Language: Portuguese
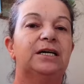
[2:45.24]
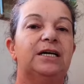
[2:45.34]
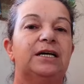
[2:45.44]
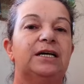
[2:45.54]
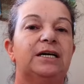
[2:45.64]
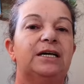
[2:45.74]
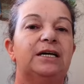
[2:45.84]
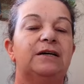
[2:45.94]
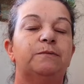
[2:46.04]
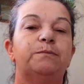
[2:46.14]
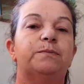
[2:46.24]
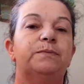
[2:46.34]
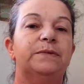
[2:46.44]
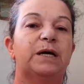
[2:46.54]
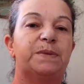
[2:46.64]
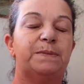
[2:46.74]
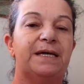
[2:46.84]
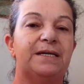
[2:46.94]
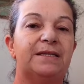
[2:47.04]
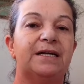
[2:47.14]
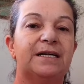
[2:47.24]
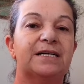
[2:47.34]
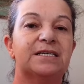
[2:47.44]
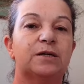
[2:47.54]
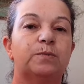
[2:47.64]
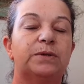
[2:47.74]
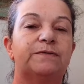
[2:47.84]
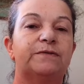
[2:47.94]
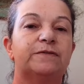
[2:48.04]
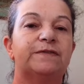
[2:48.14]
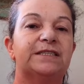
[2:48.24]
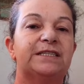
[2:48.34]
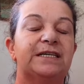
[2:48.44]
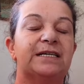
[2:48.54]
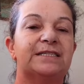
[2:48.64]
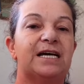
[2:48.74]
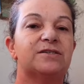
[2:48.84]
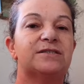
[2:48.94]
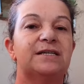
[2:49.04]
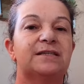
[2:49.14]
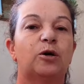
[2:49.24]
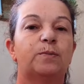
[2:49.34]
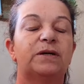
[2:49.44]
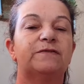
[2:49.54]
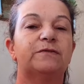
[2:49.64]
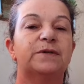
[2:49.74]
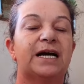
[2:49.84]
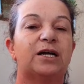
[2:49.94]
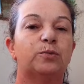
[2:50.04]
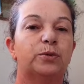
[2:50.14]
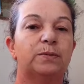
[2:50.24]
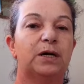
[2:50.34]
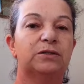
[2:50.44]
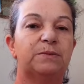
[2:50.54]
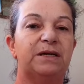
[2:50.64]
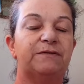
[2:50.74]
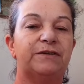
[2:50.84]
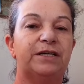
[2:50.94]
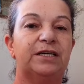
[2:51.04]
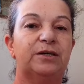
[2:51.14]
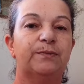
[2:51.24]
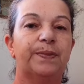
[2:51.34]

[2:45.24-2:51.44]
É, na primeira internação foram fazer acesso central, perfuraram o pulmão da minha filha.